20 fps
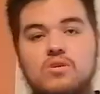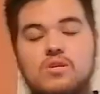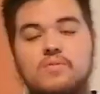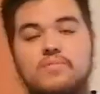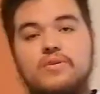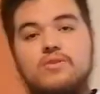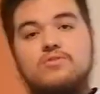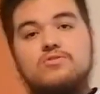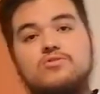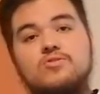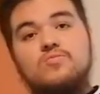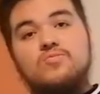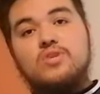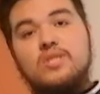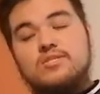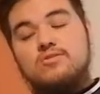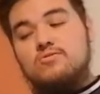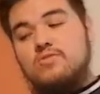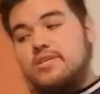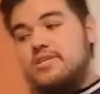Bueno amigos, como
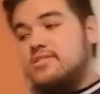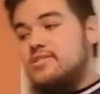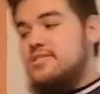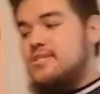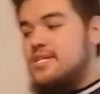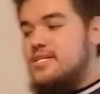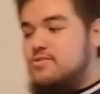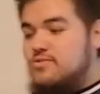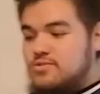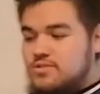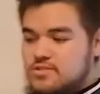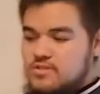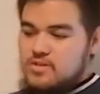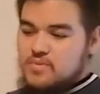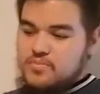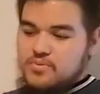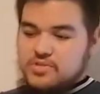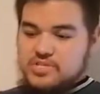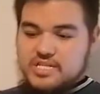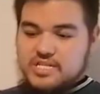dato extra, no sé si
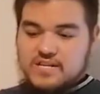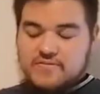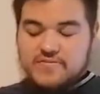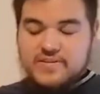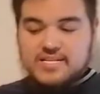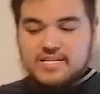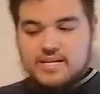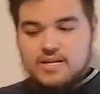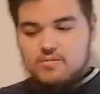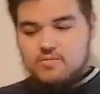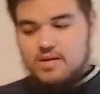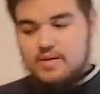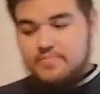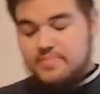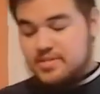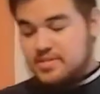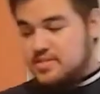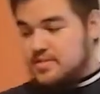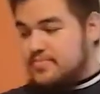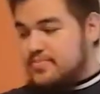lo pondré al final o al
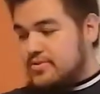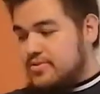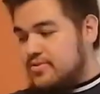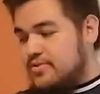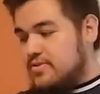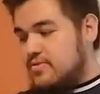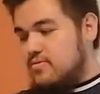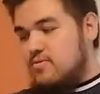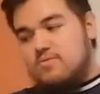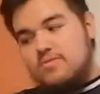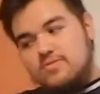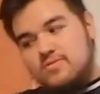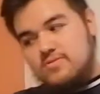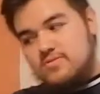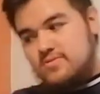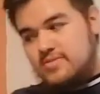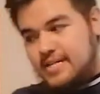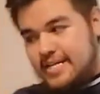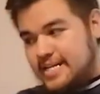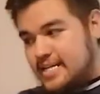principio
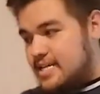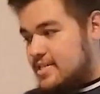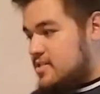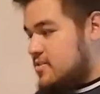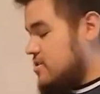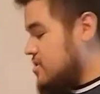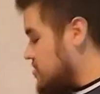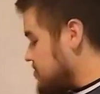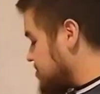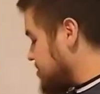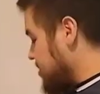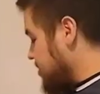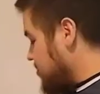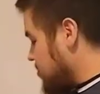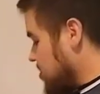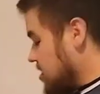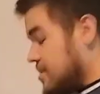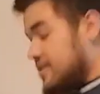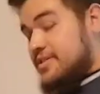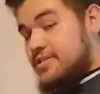o ahí en la zona del
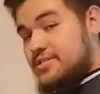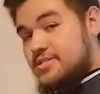video.